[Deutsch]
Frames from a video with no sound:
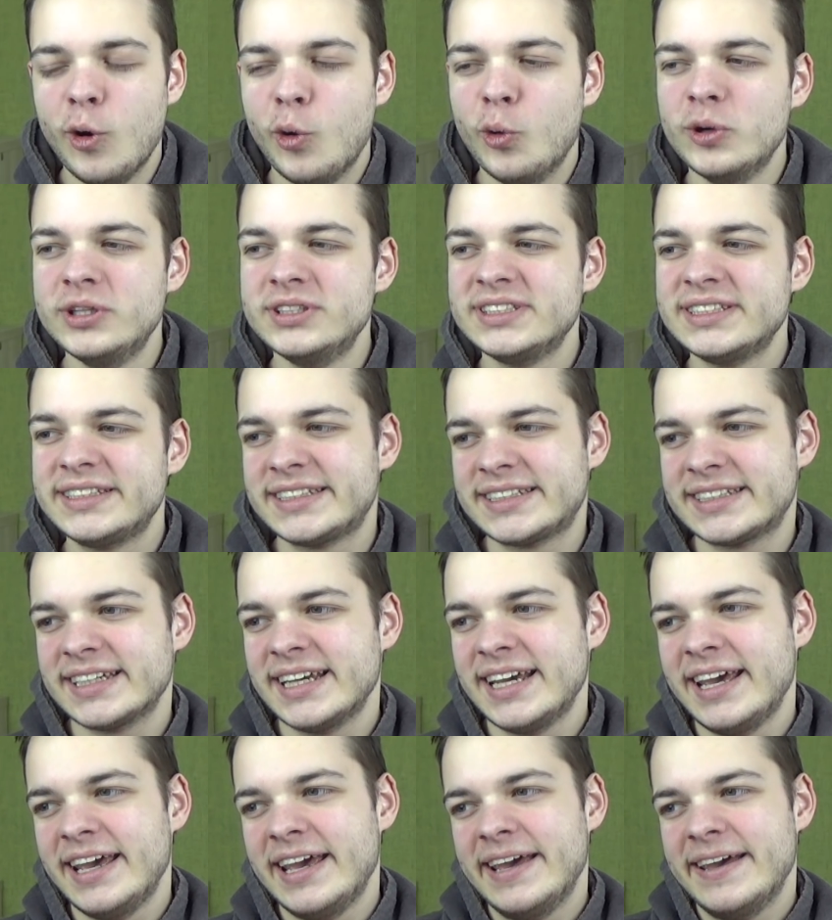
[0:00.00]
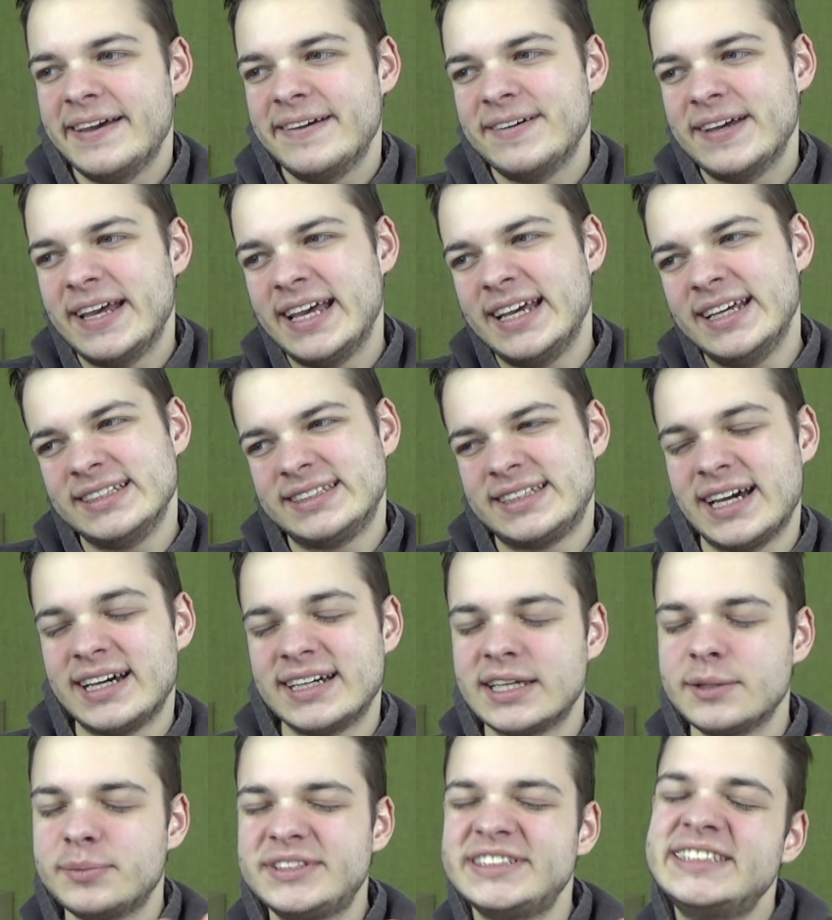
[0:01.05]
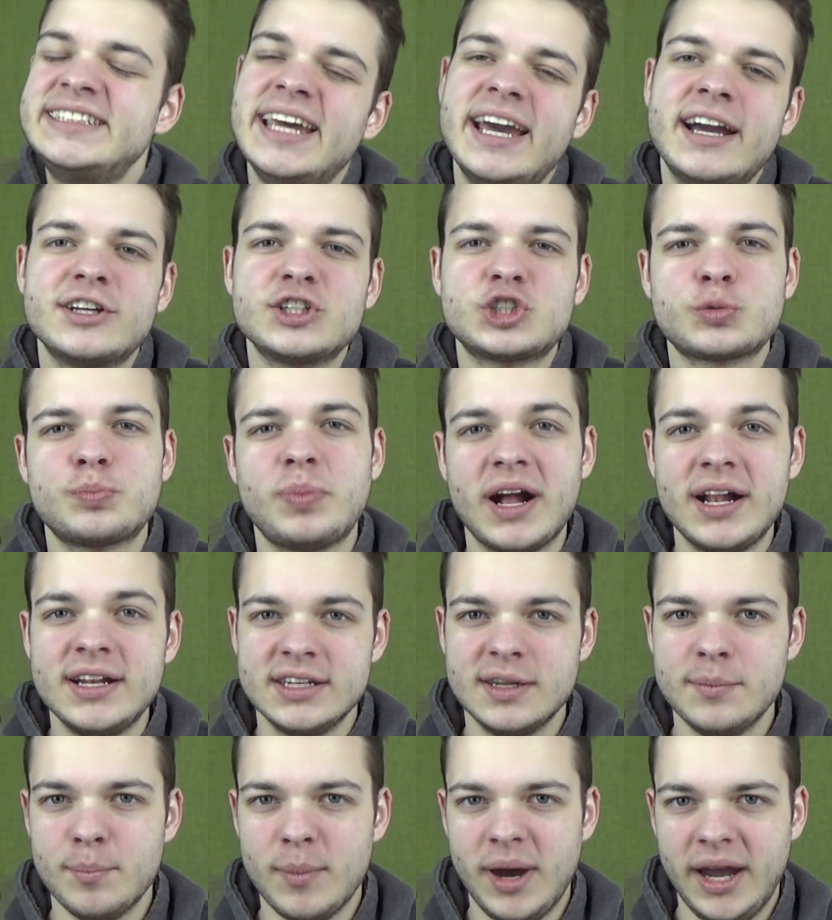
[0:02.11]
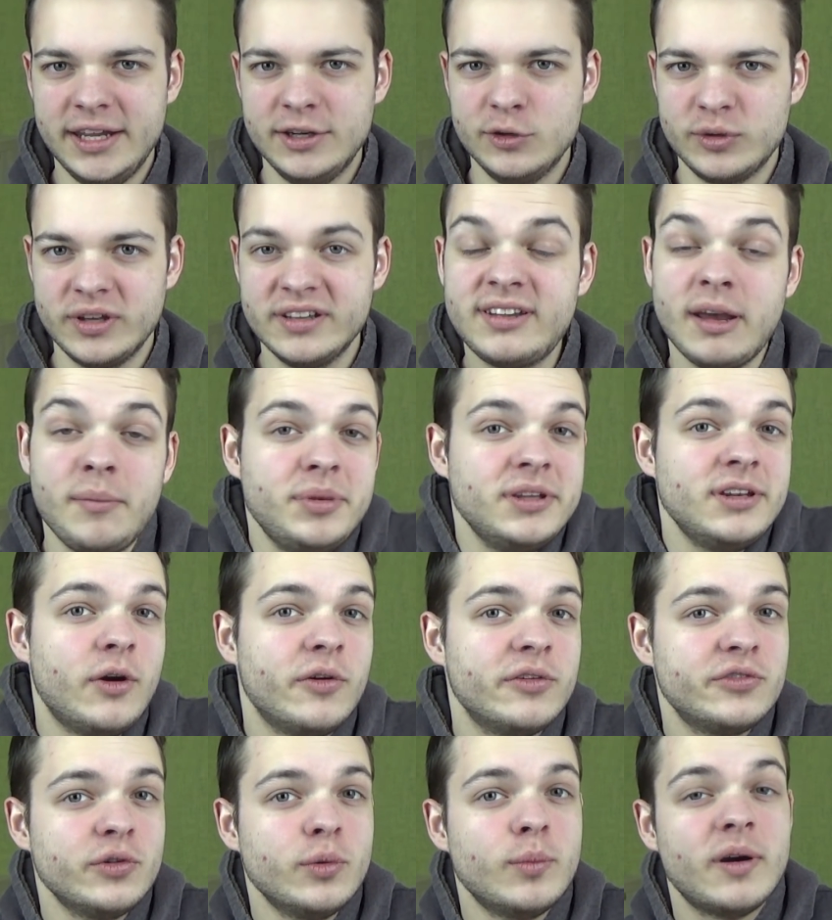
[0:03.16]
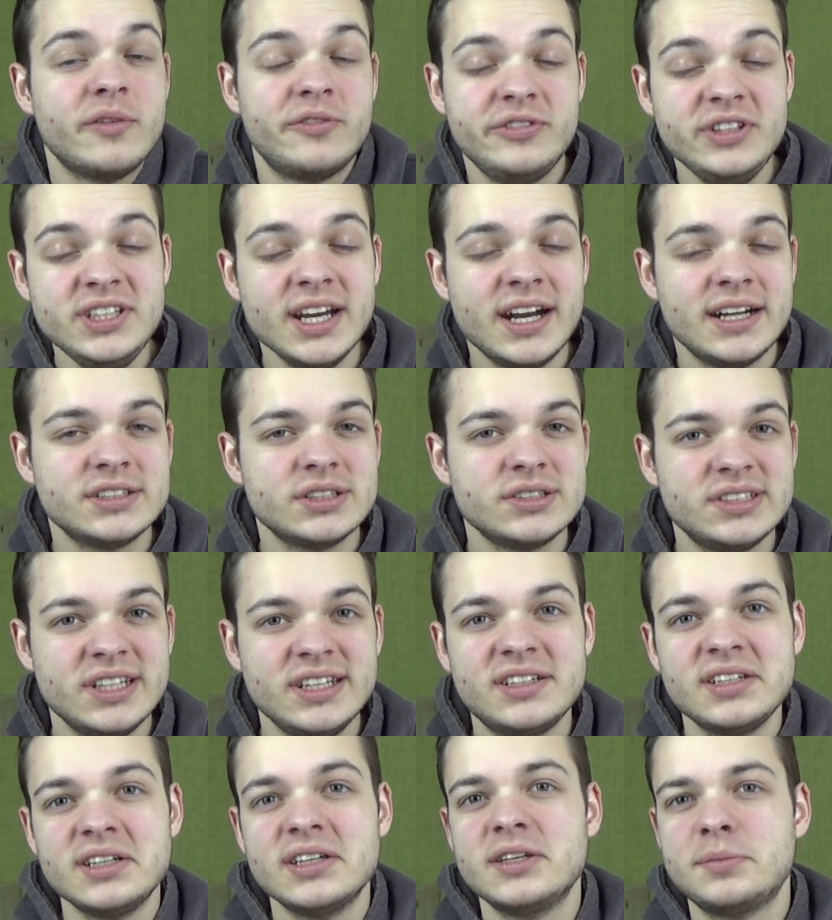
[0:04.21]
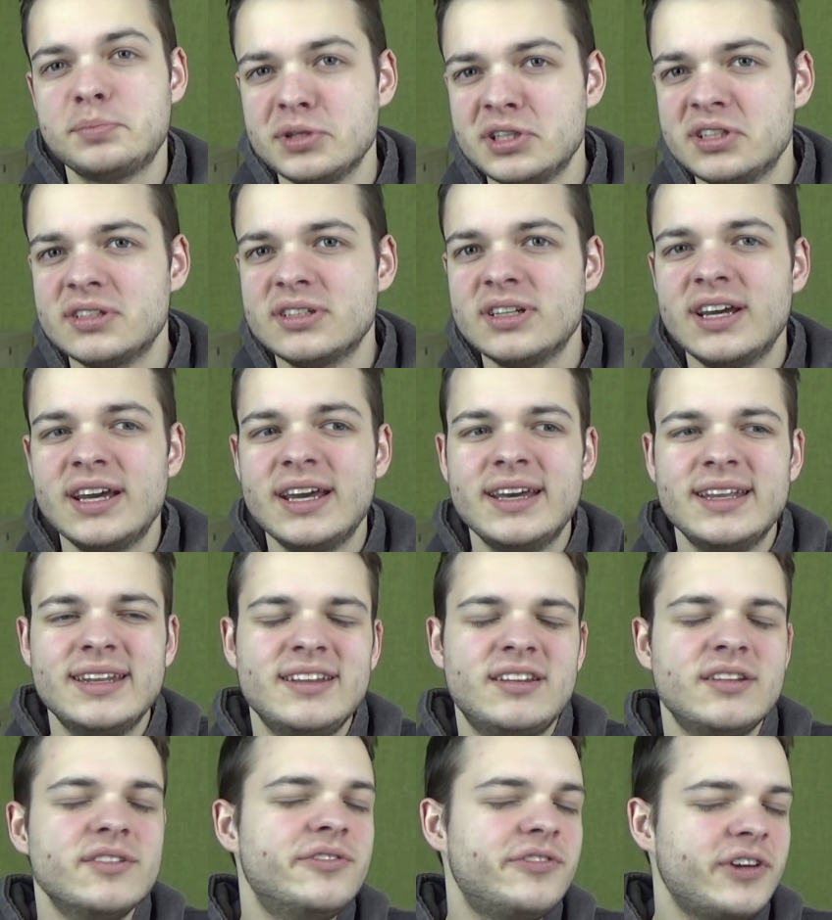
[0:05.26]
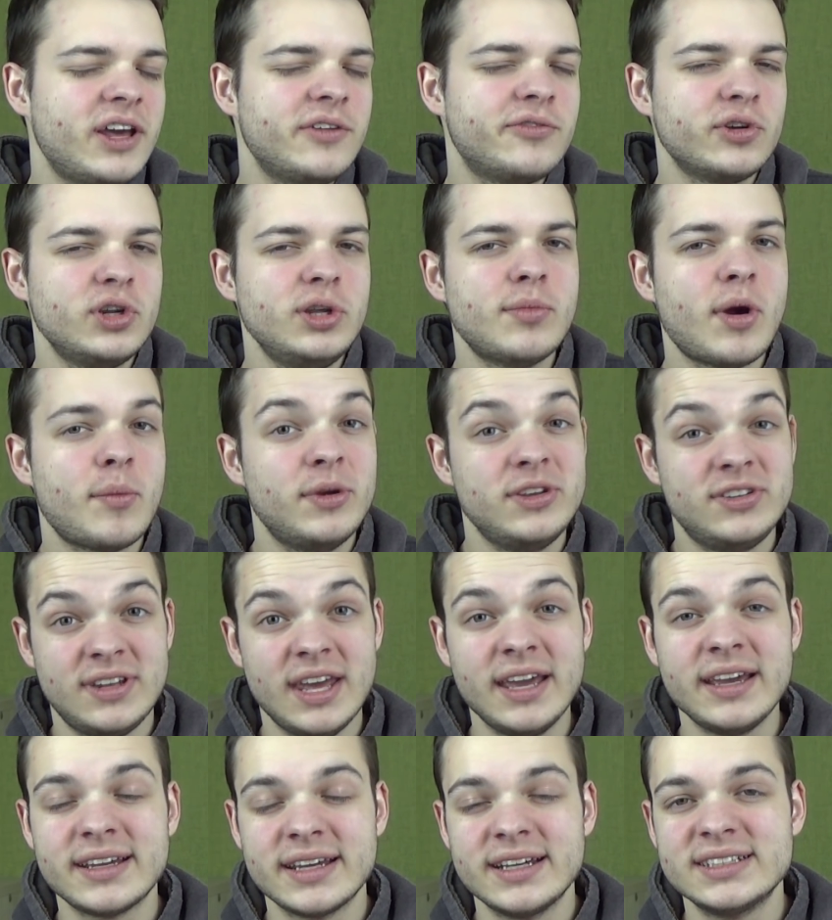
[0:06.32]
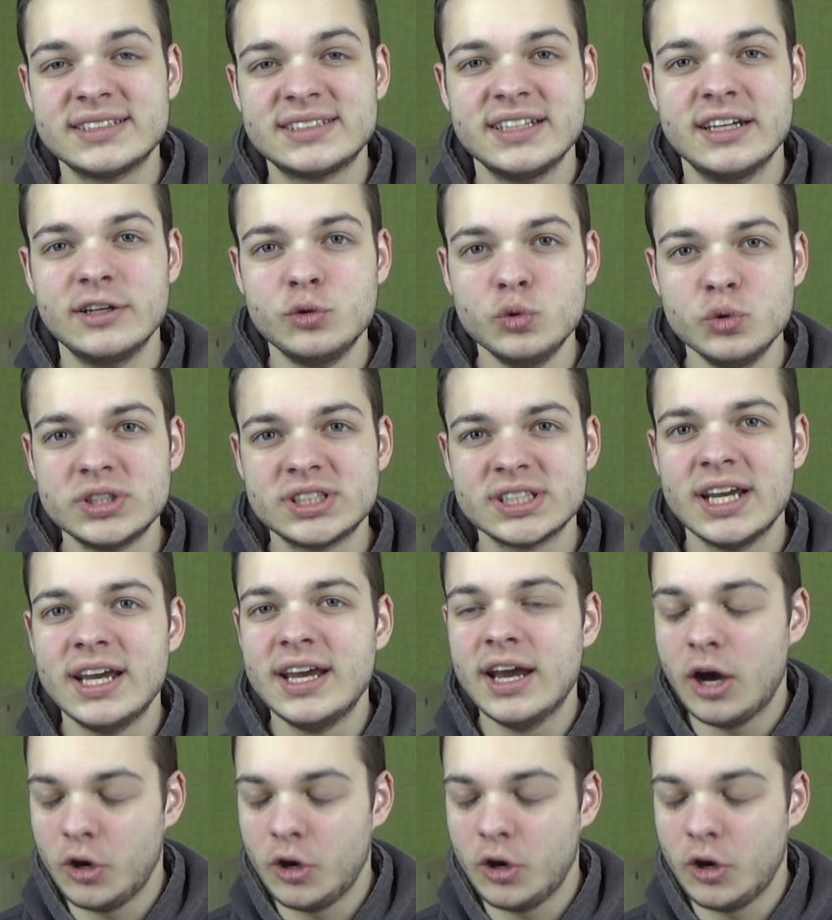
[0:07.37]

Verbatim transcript: Und da gibt es sehr gespaltene Meinungen. Ich habe ihn auf Nummer 4, also seht ihr, ich bin nicht ein Fan von ihm, aber ich denke, er ist sehr gut.